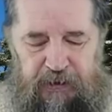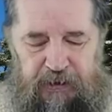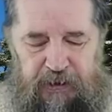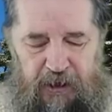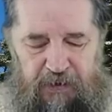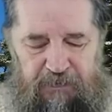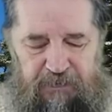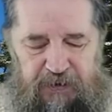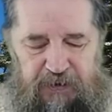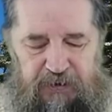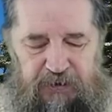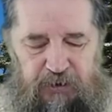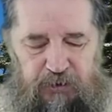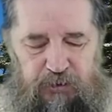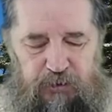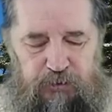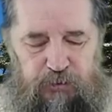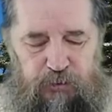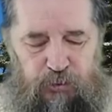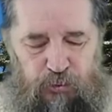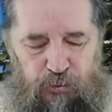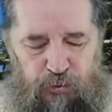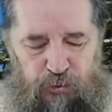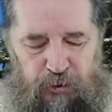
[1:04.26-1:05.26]
я видел
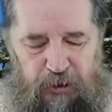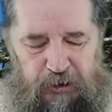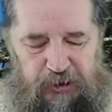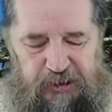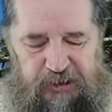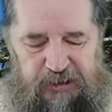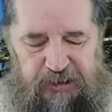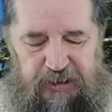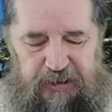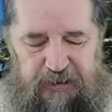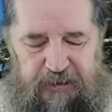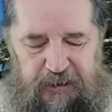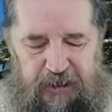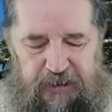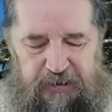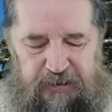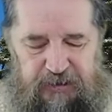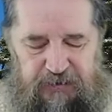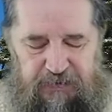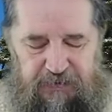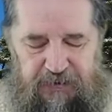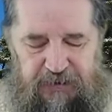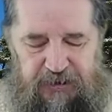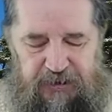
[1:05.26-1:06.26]
духа,
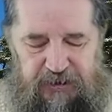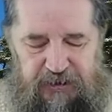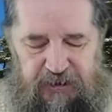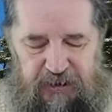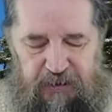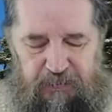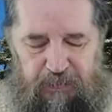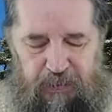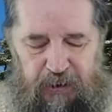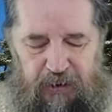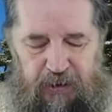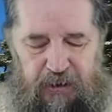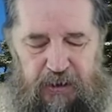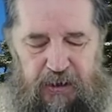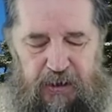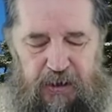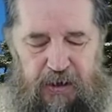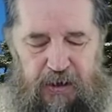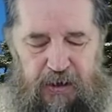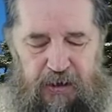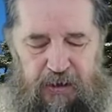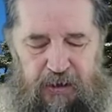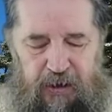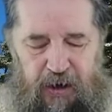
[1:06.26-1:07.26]
сходящего с неба,
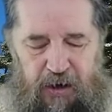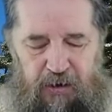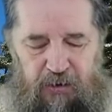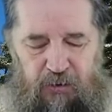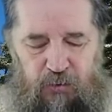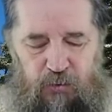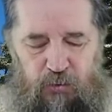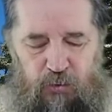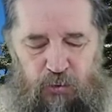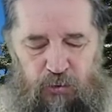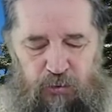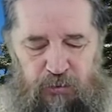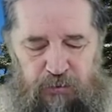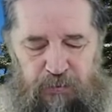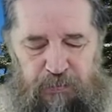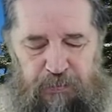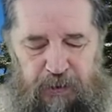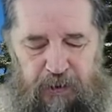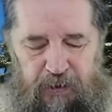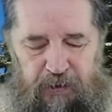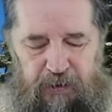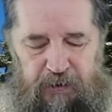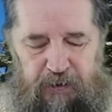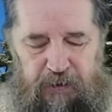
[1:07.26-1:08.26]
как
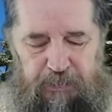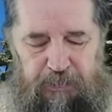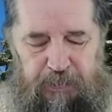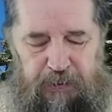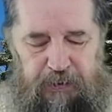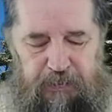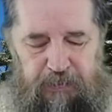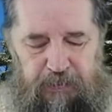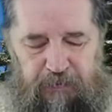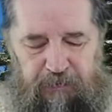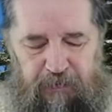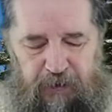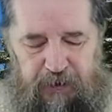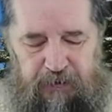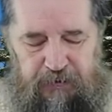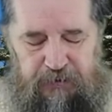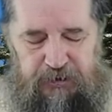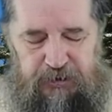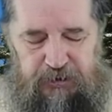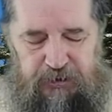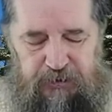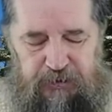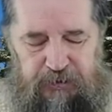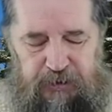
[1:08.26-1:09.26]
голубя и
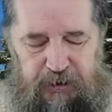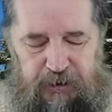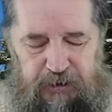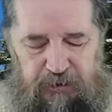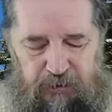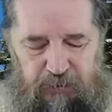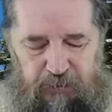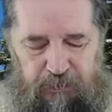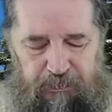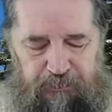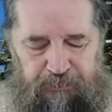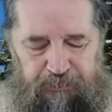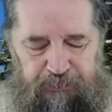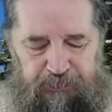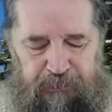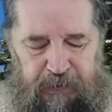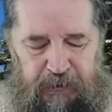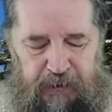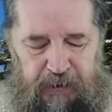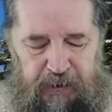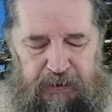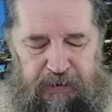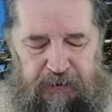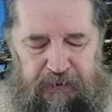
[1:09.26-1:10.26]
пребывающего на нем.
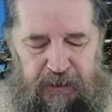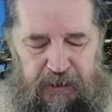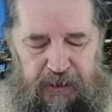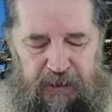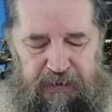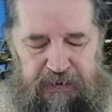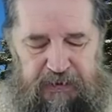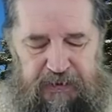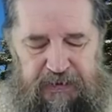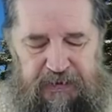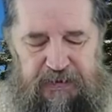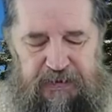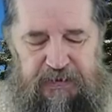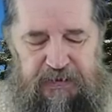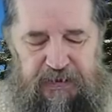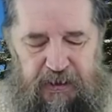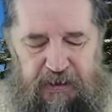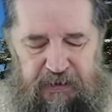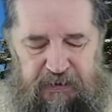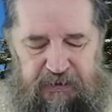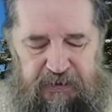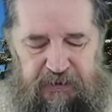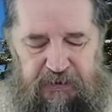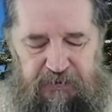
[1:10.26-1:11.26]
Я не
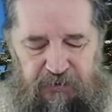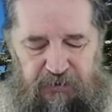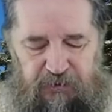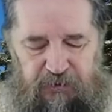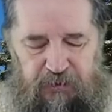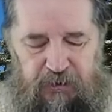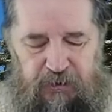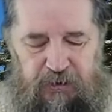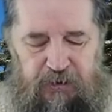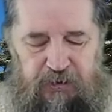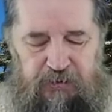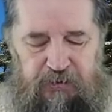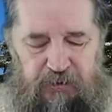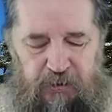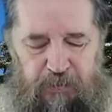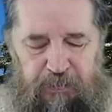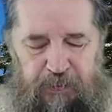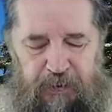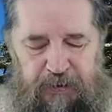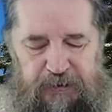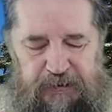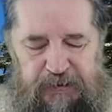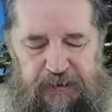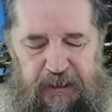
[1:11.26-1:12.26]
знал его, но
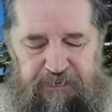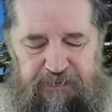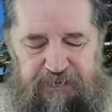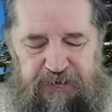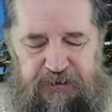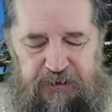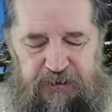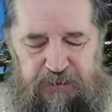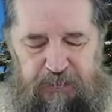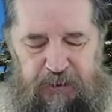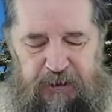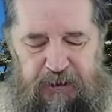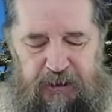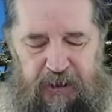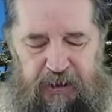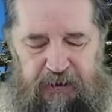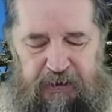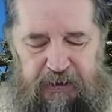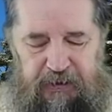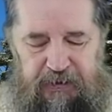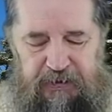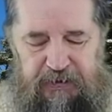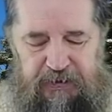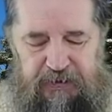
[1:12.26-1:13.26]
пославший меня
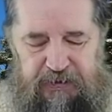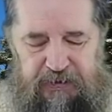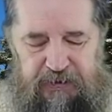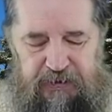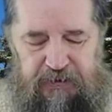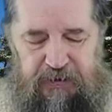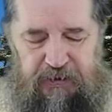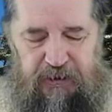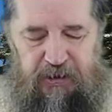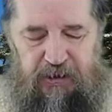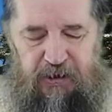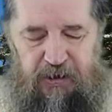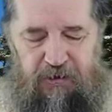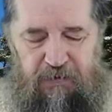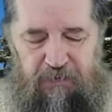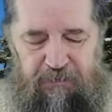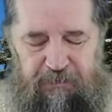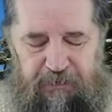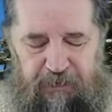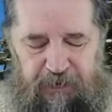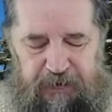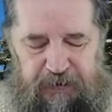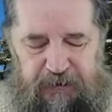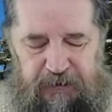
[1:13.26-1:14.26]
крестить
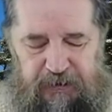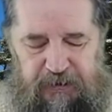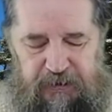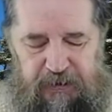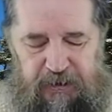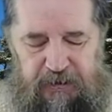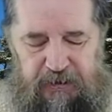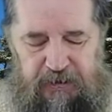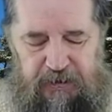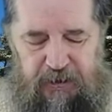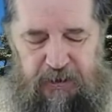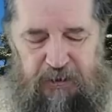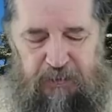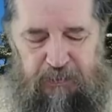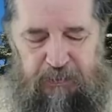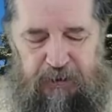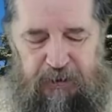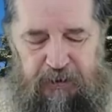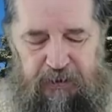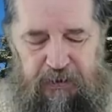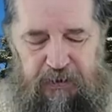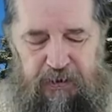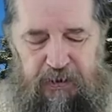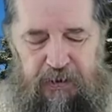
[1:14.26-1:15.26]
в воде сказал
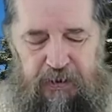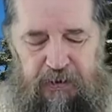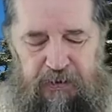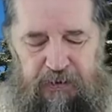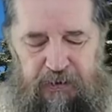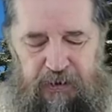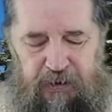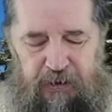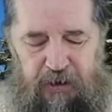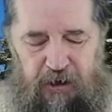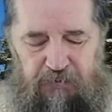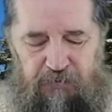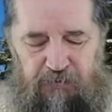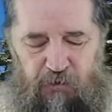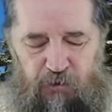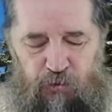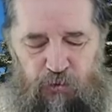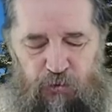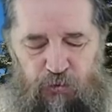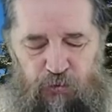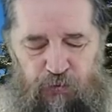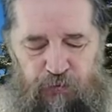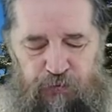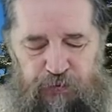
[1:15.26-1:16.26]
мне, на
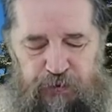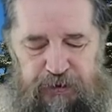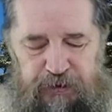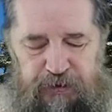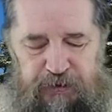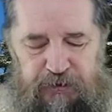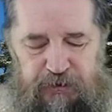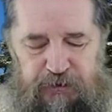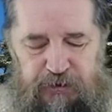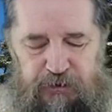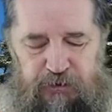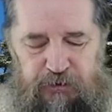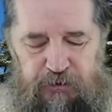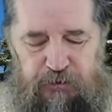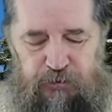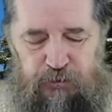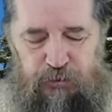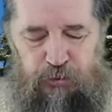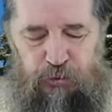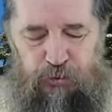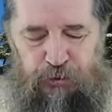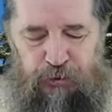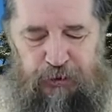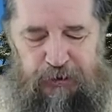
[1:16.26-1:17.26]
кого увидишь
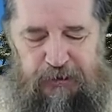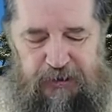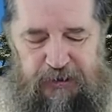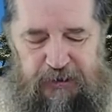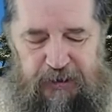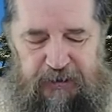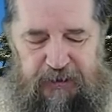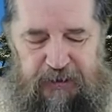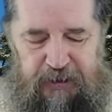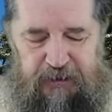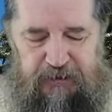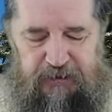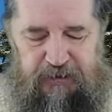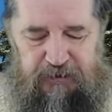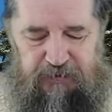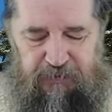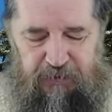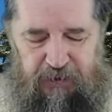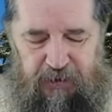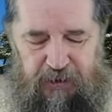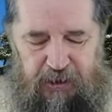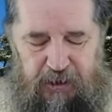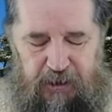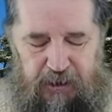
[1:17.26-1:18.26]
духа
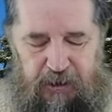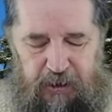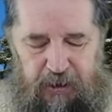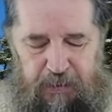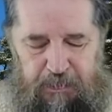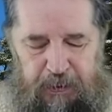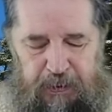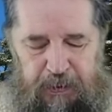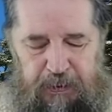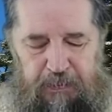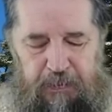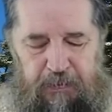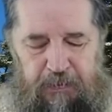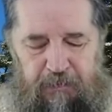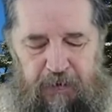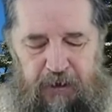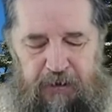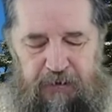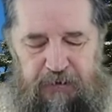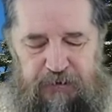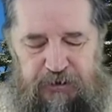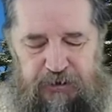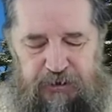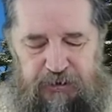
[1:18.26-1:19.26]
сходящего и
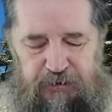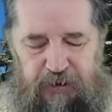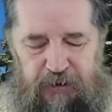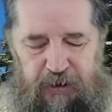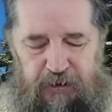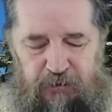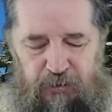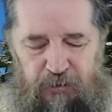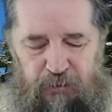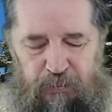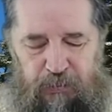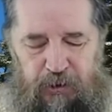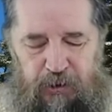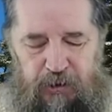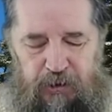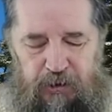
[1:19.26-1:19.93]
пребывающего на нем,